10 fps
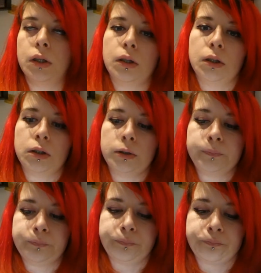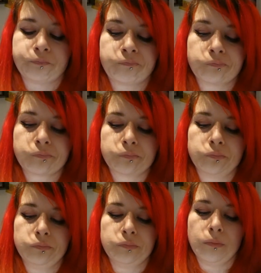euh,
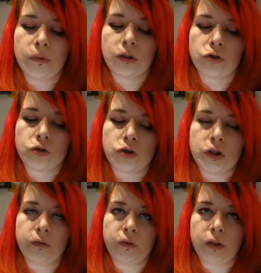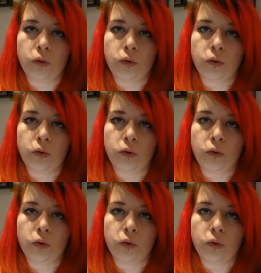j'ai fait